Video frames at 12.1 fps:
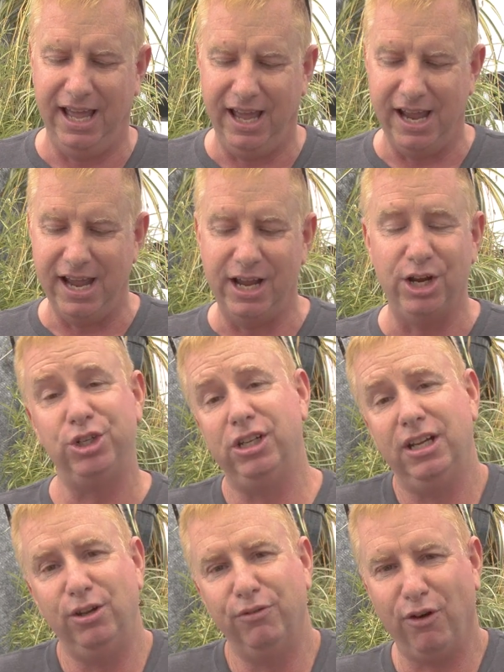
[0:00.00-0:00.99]
Euh,
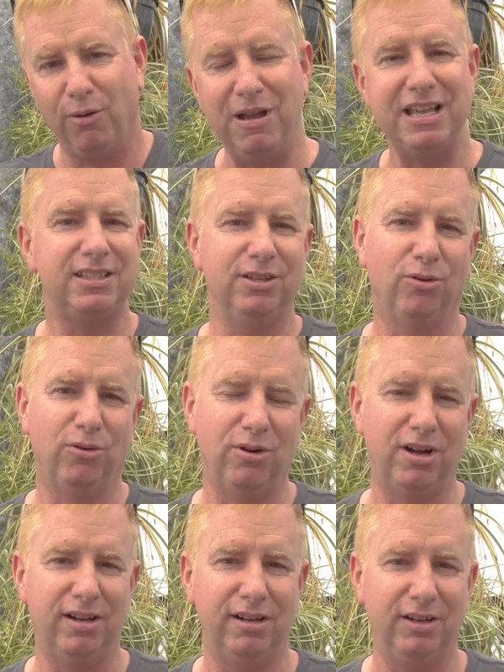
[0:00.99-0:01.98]
j'ai une formation
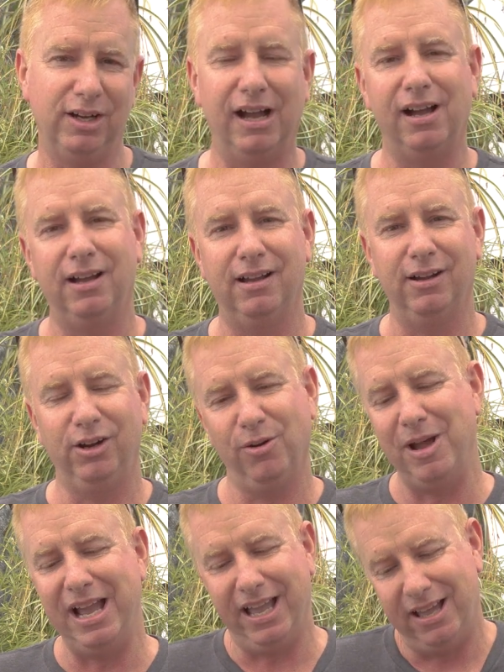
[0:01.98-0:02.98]
en,
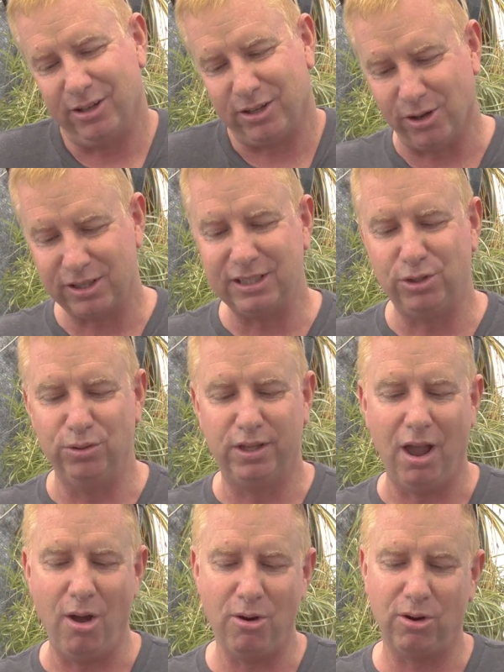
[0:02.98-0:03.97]
comme
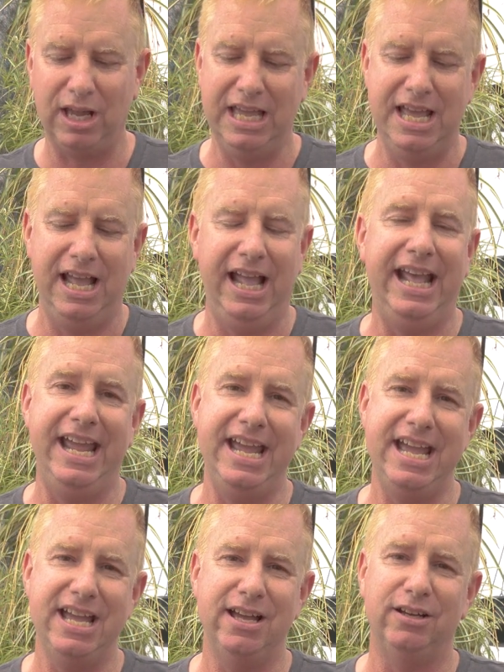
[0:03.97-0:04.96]
horticulteur
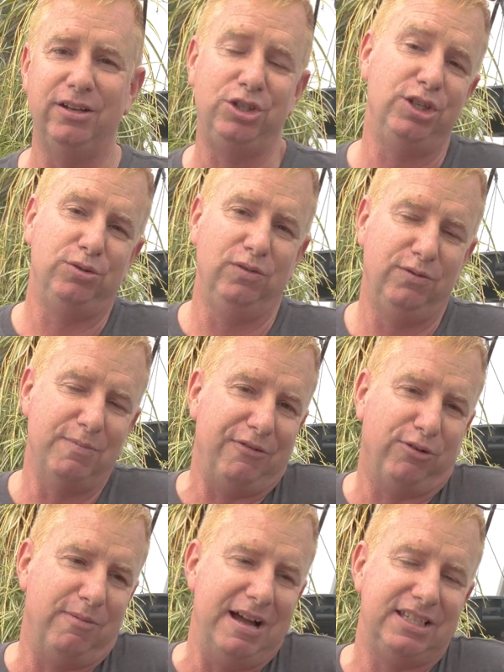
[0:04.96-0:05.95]
et j'ai suivi ma
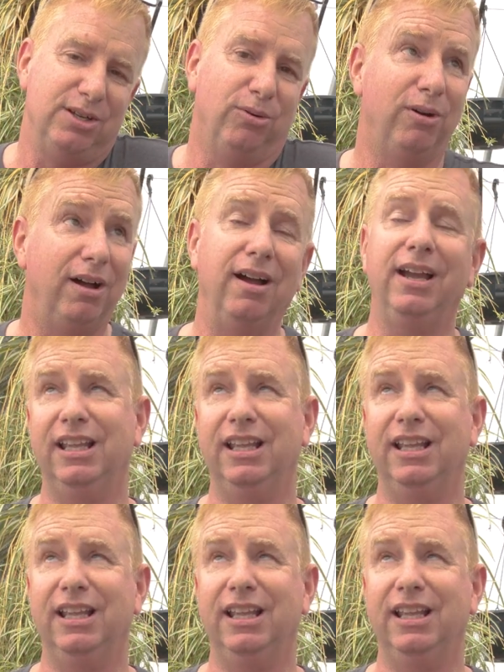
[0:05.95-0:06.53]
formation en